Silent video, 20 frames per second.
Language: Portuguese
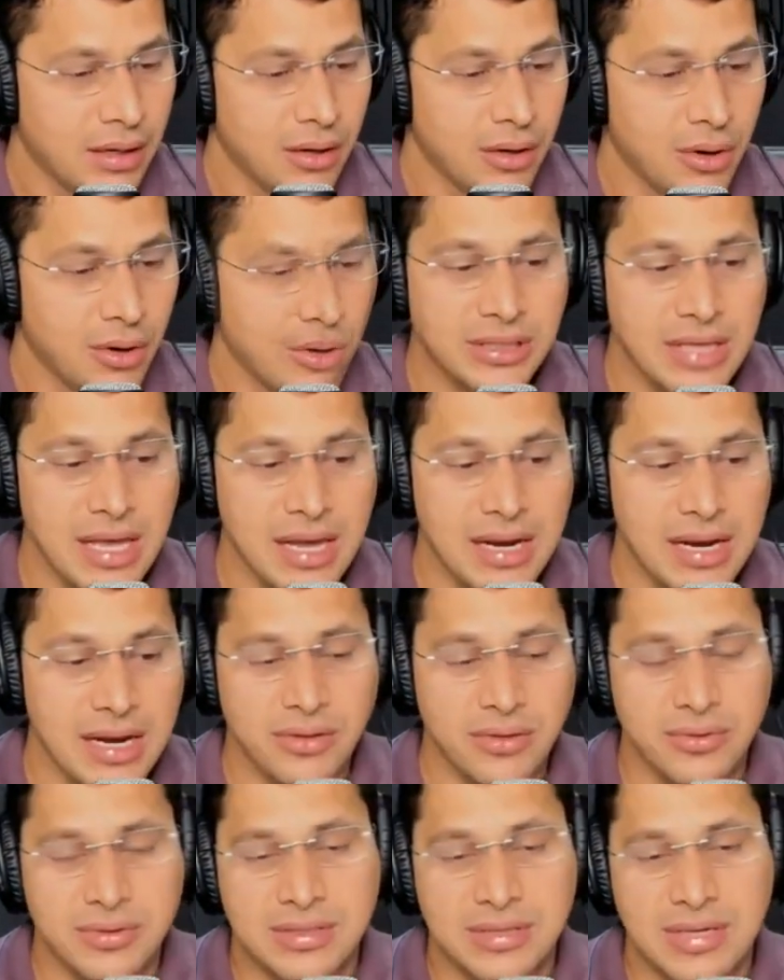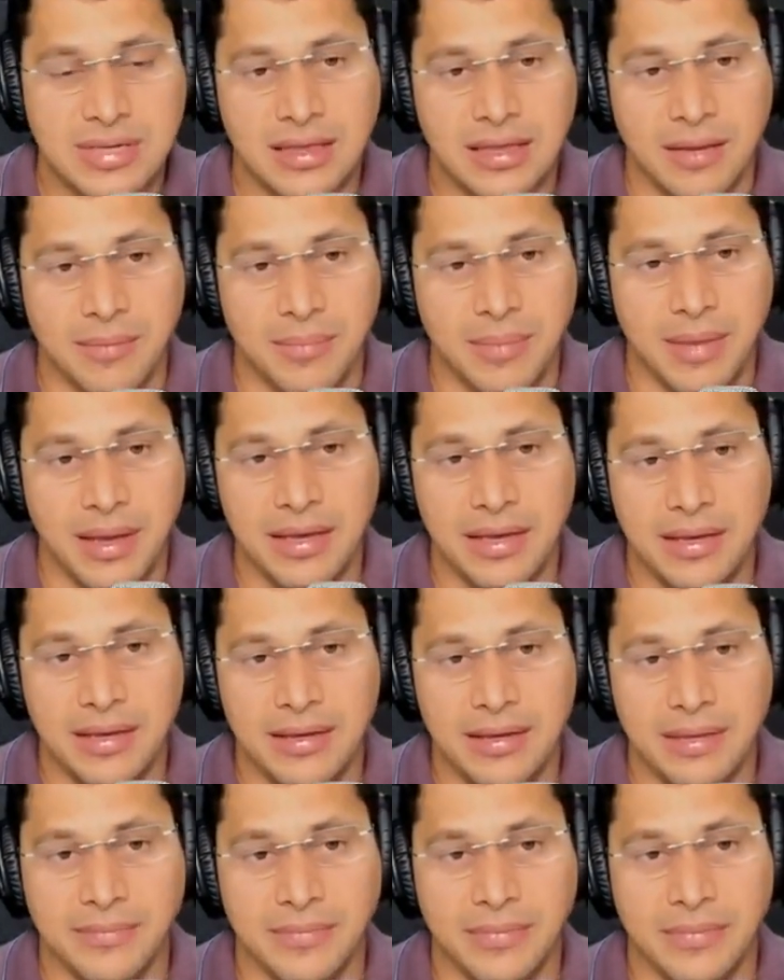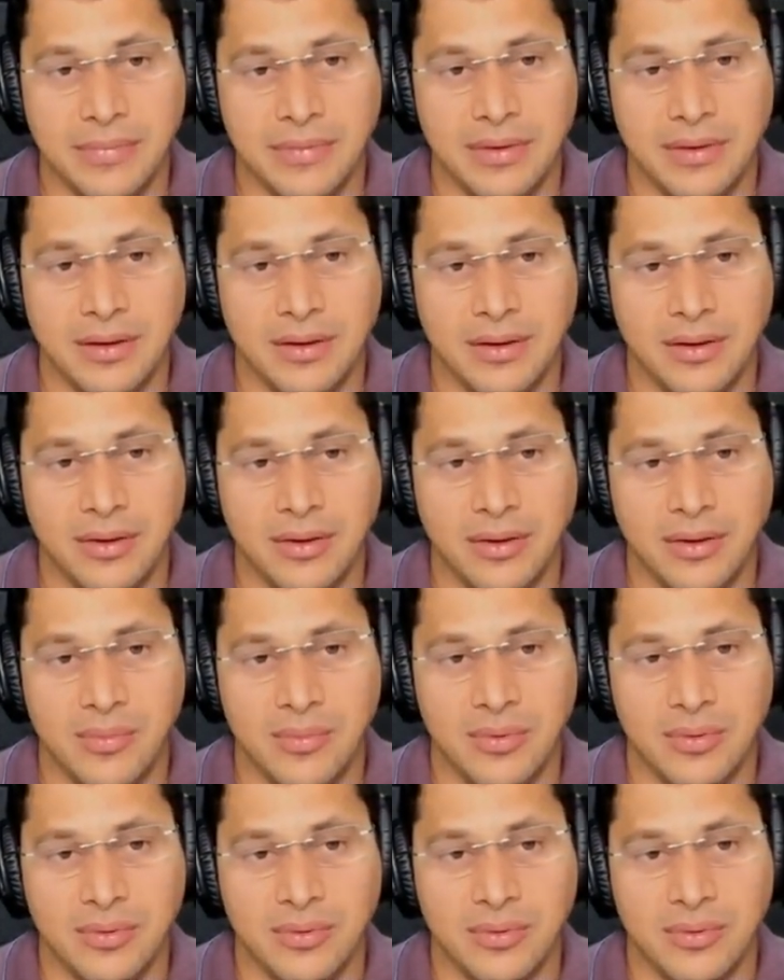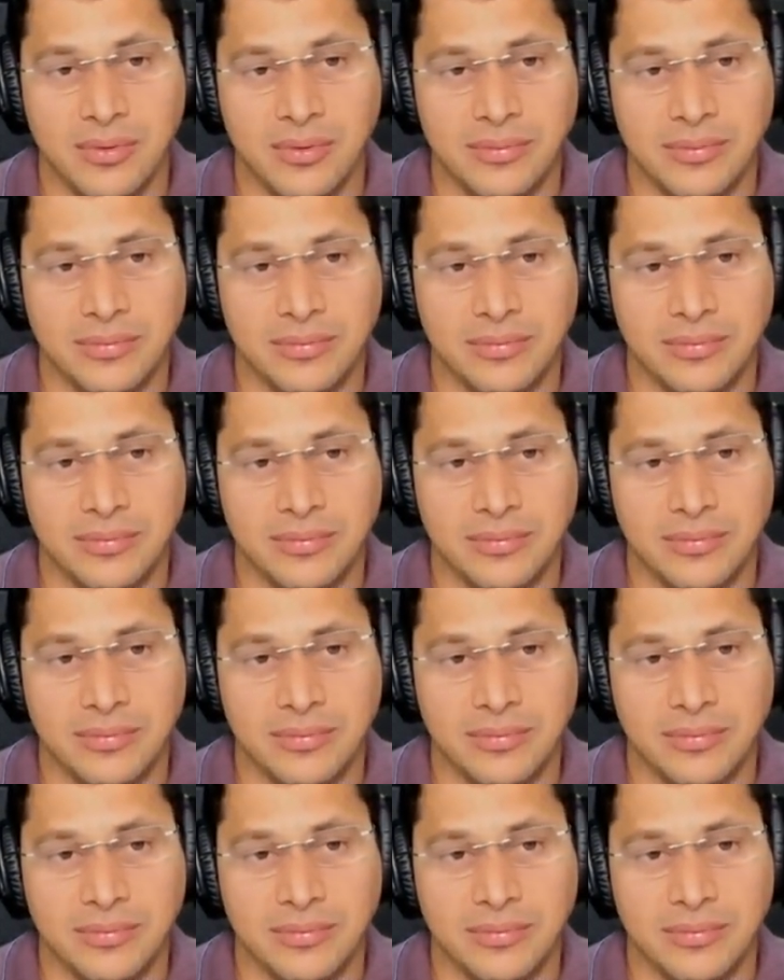Eu gostaria de usar também como